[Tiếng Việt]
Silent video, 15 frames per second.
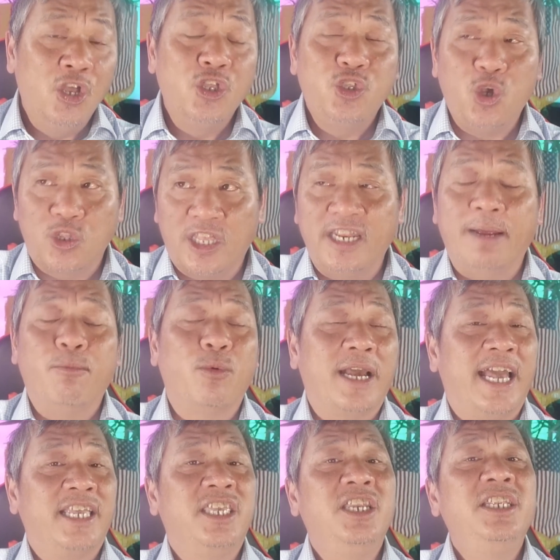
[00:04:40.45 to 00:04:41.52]
cho tới năm
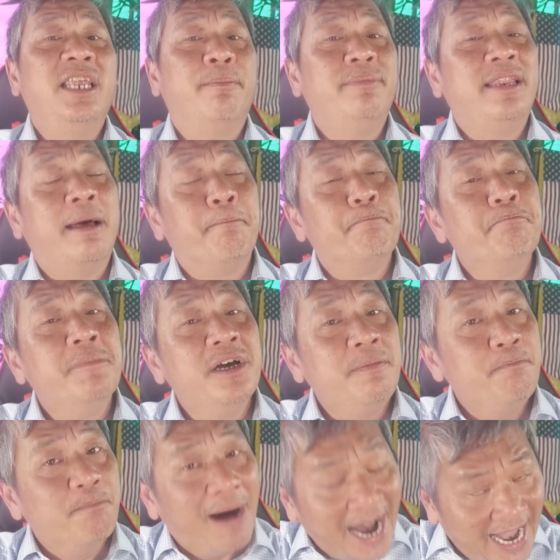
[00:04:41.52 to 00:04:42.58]

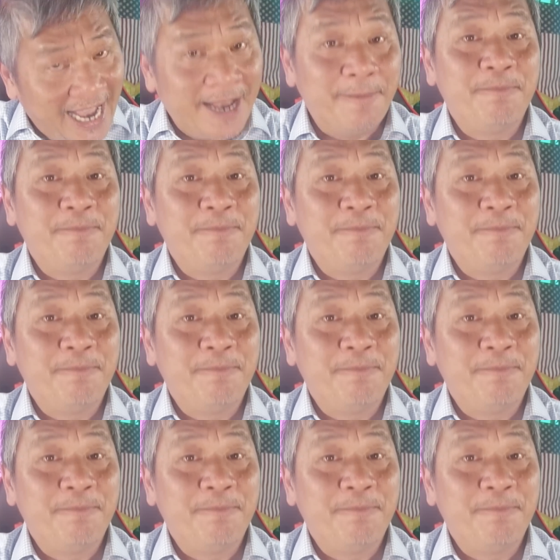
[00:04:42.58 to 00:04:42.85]
1953